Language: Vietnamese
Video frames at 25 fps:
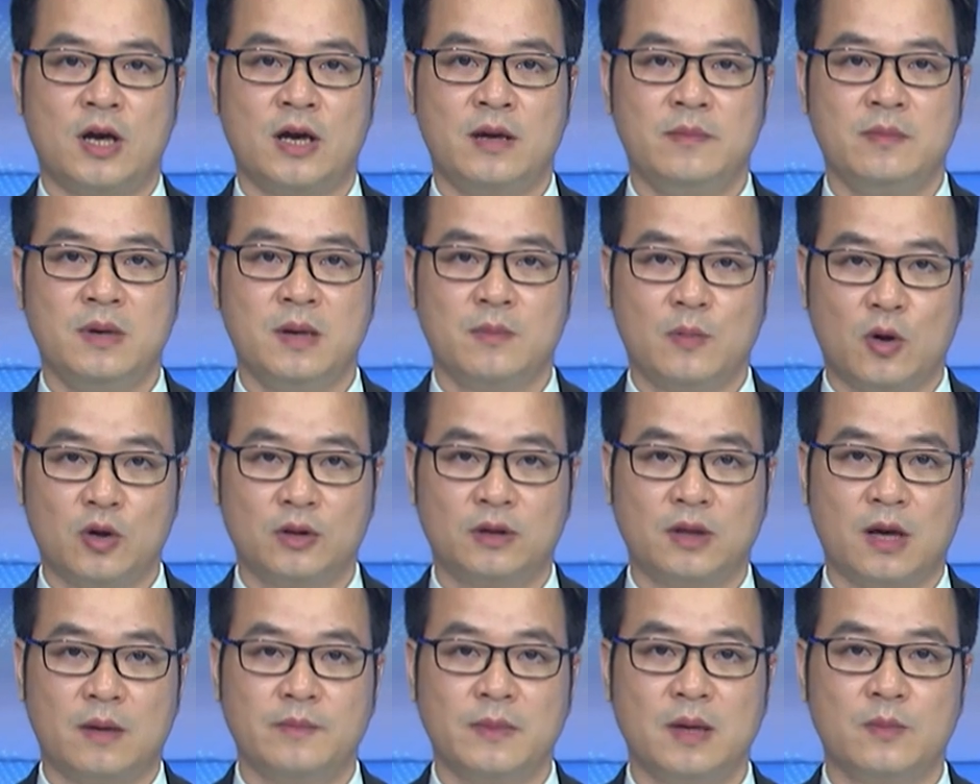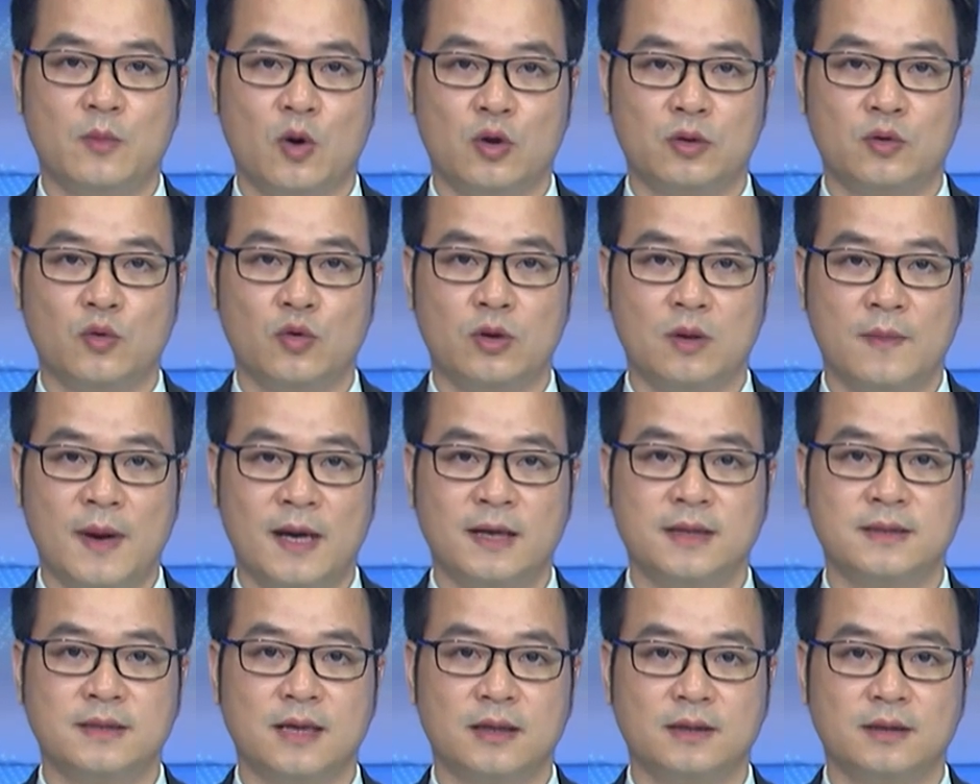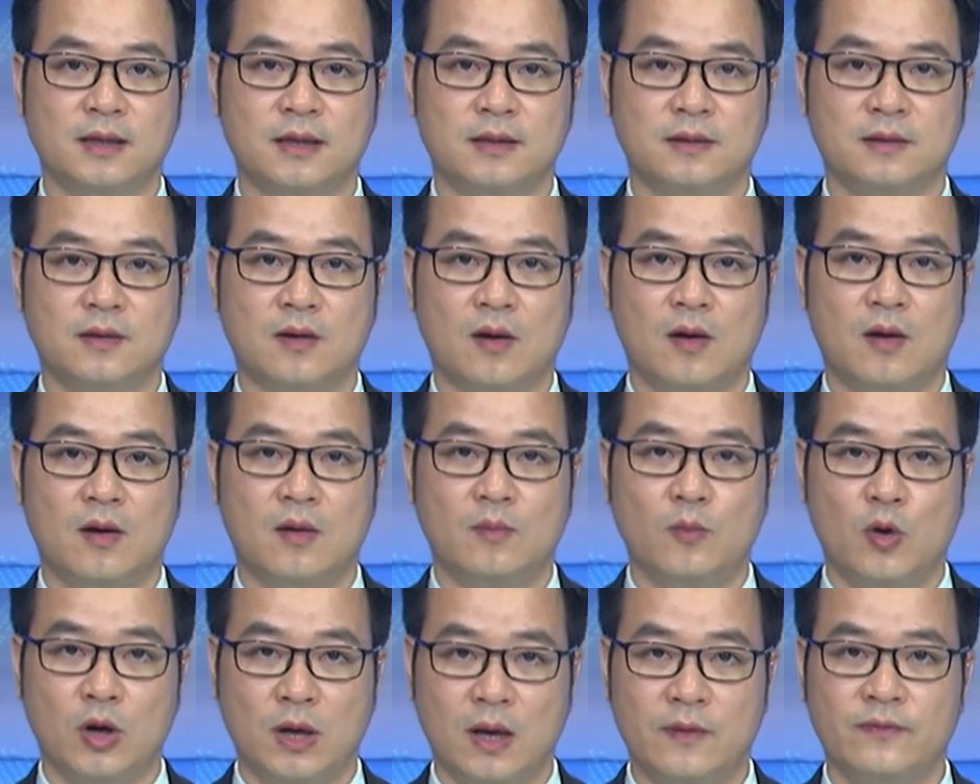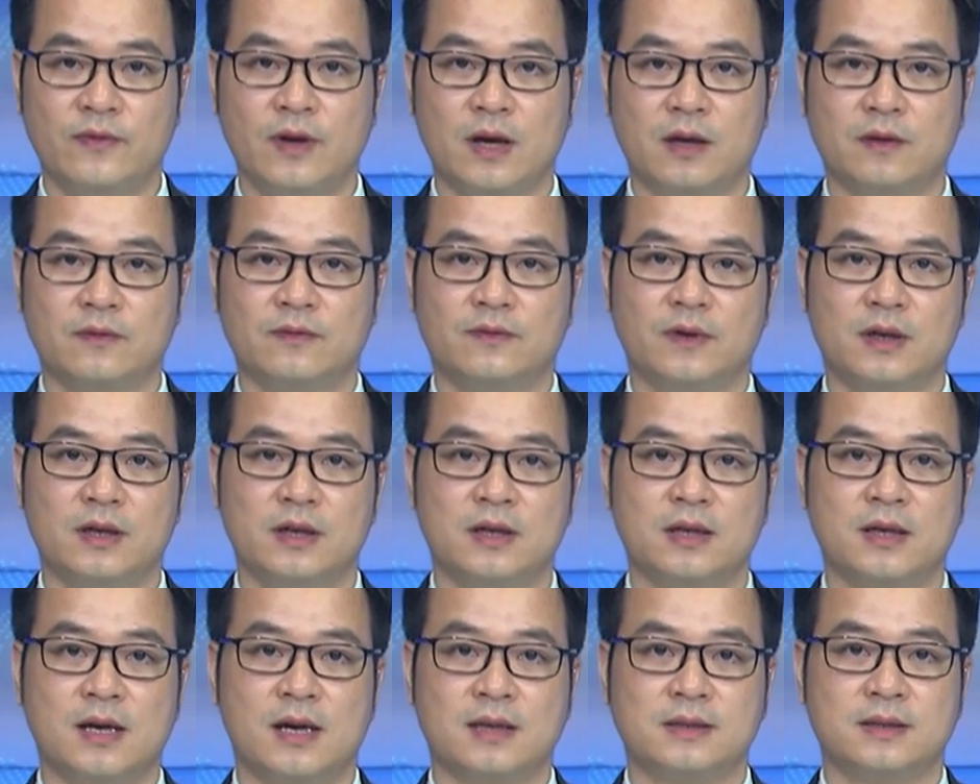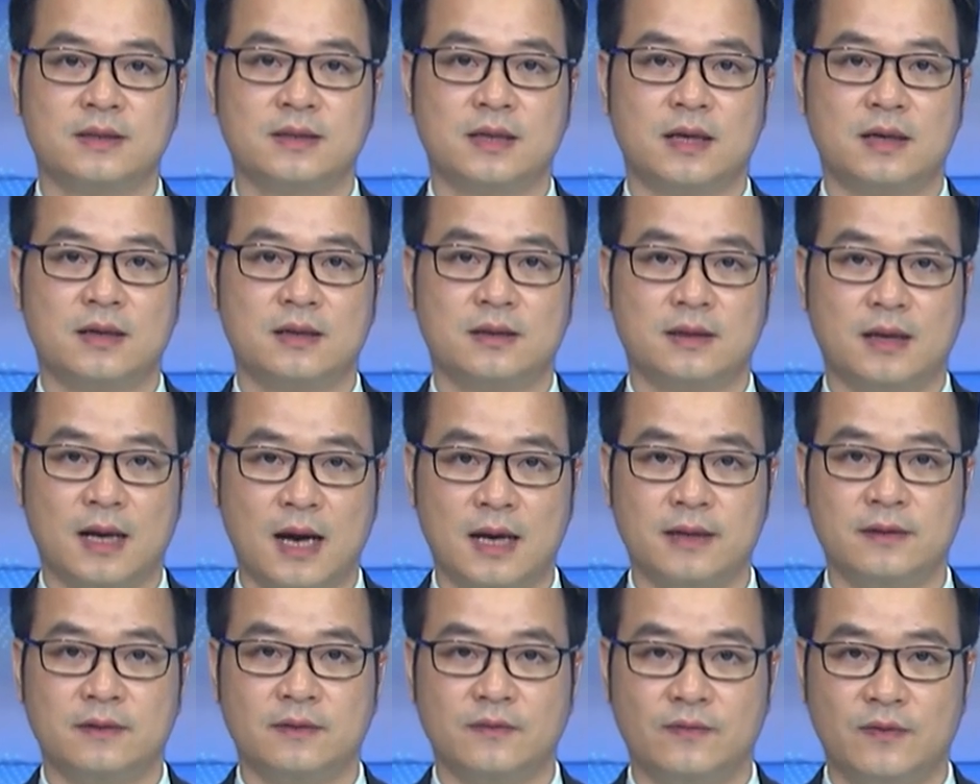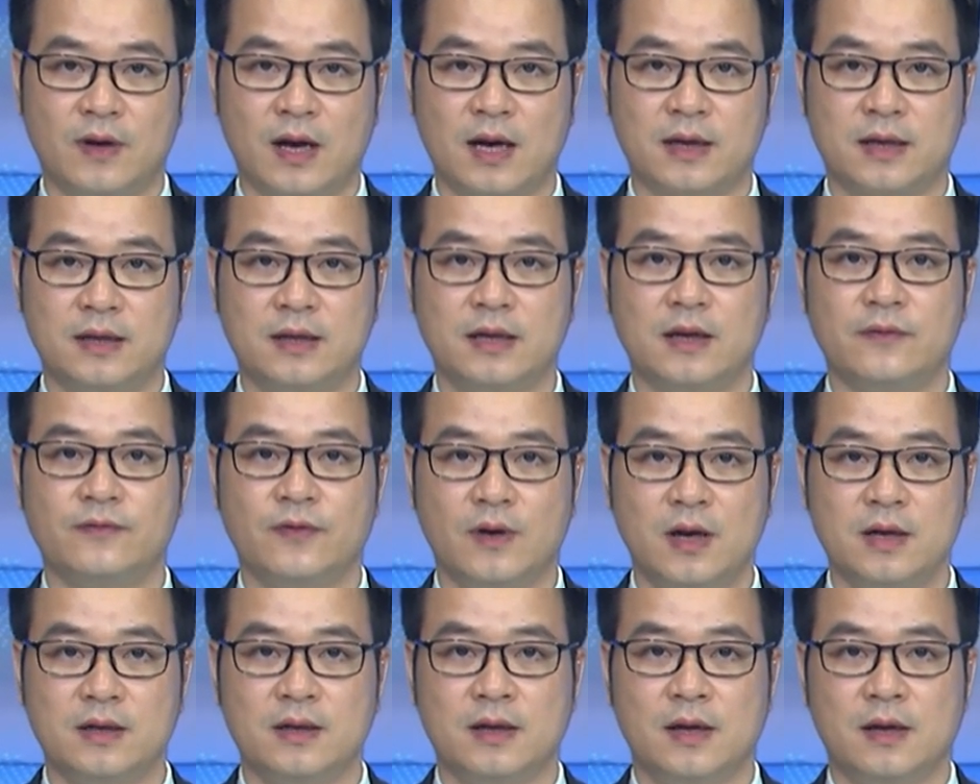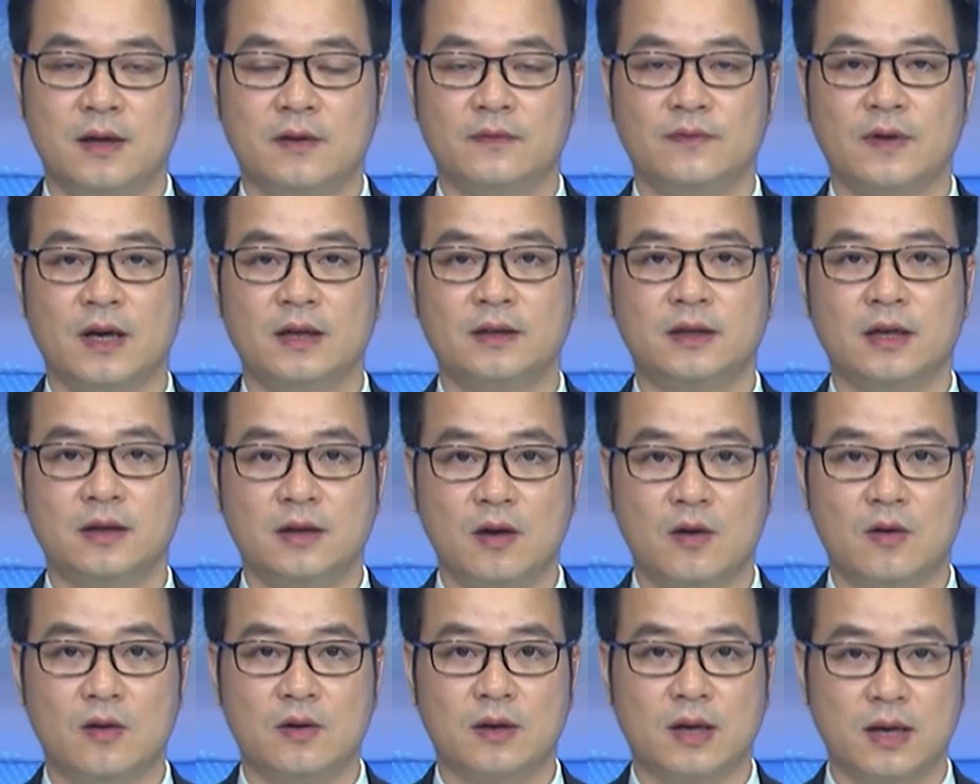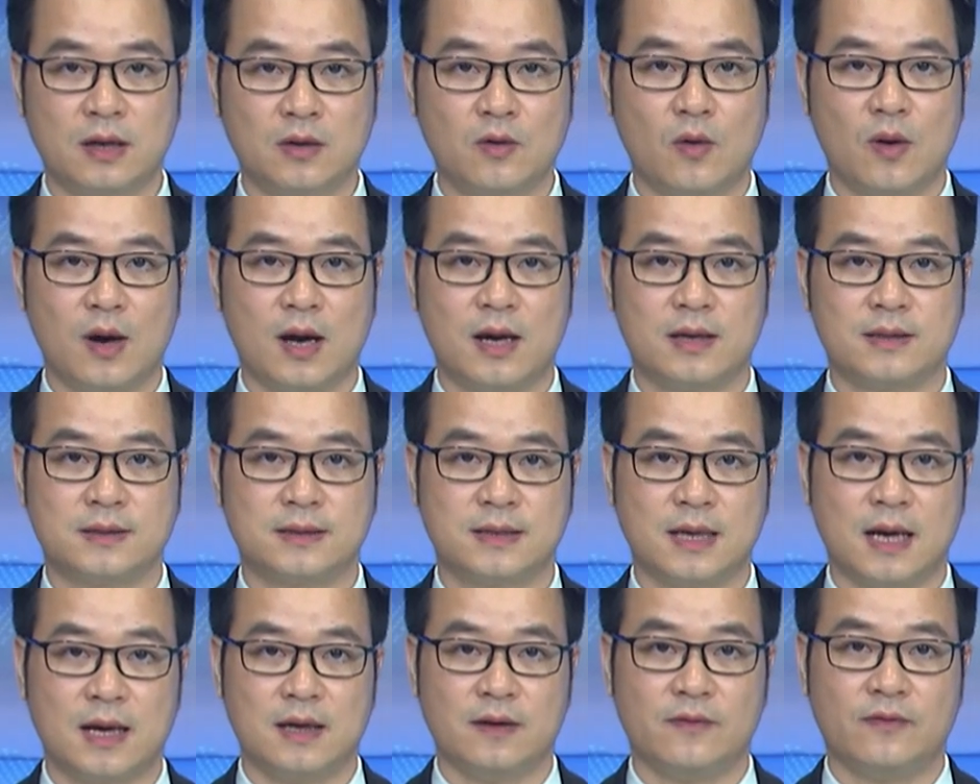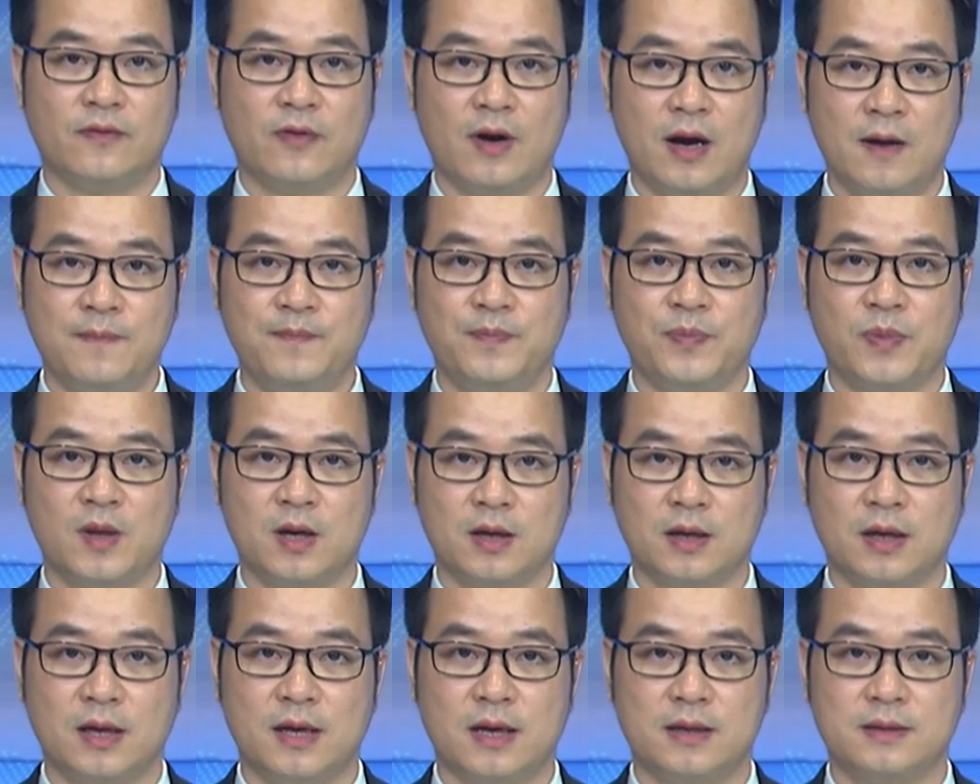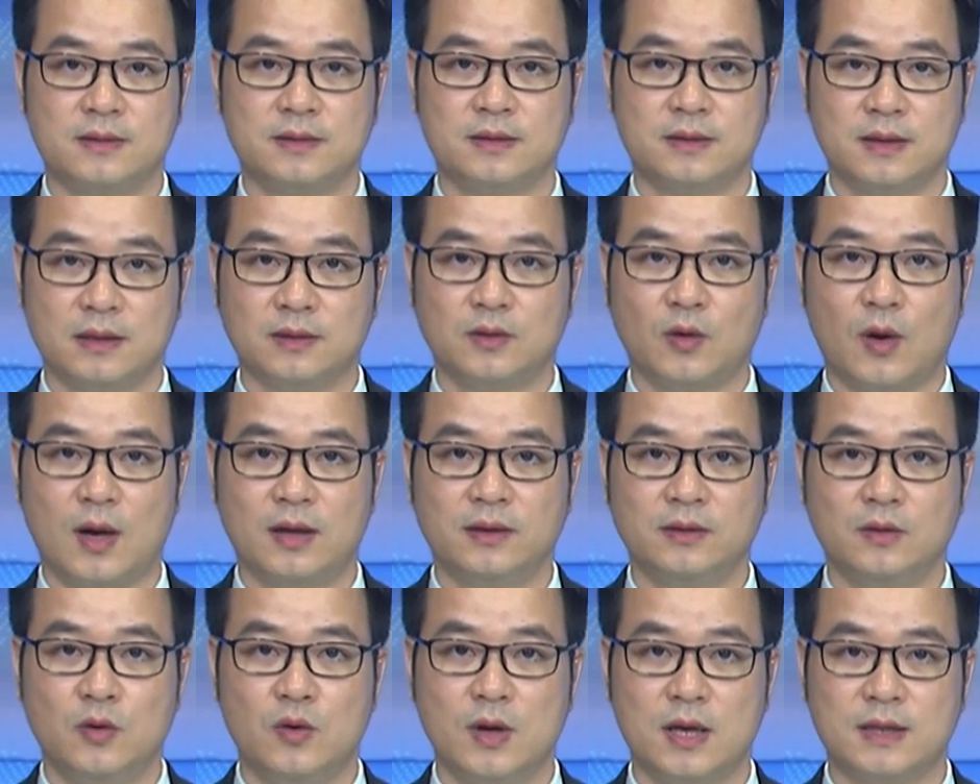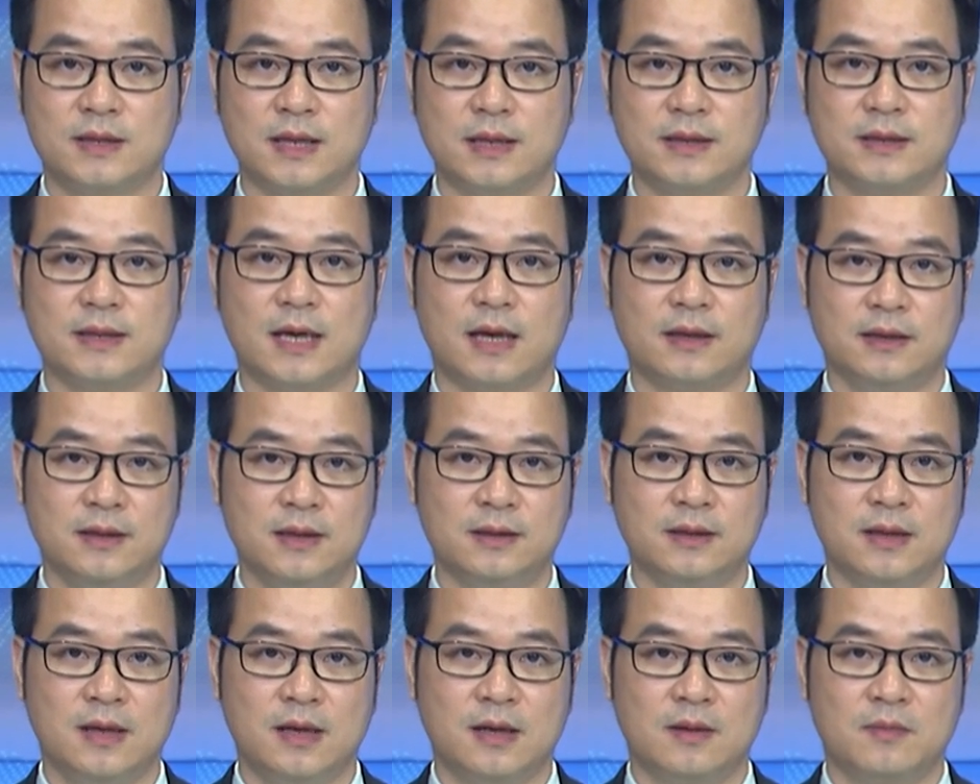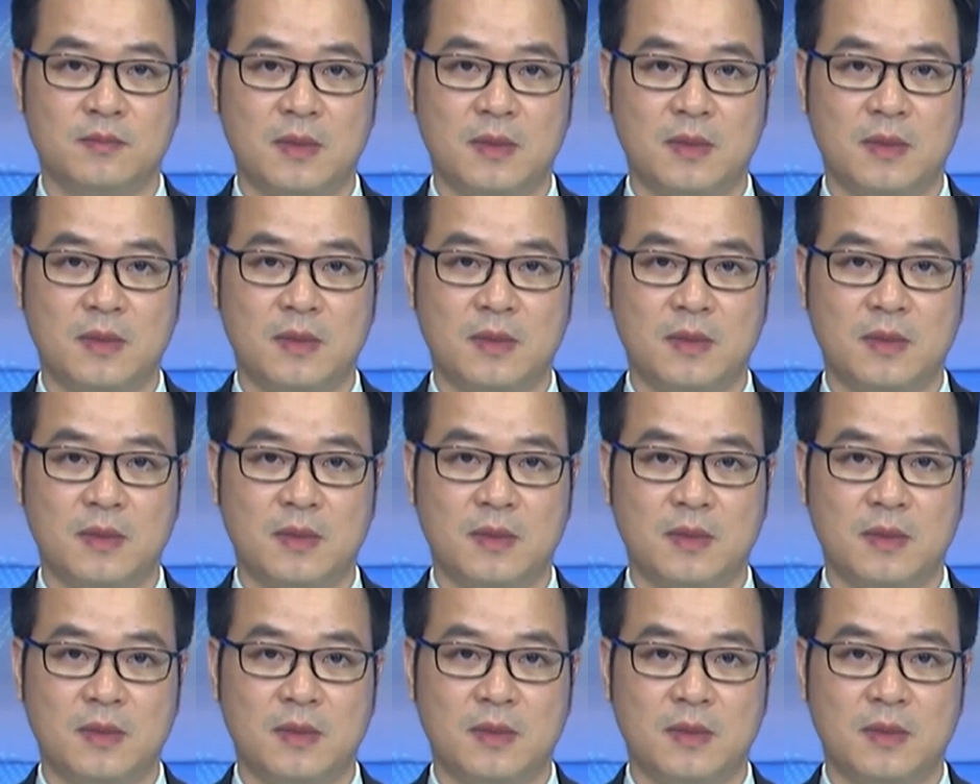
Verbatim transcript: Chiều nay 11 tháng 11, Ủy ban nhân dân tỉnh có buổi làm việc với các sở ngành và các địa phương về tiến độ kết quả giải pháp thực hiện dự toán thu ngân sách nhà nước,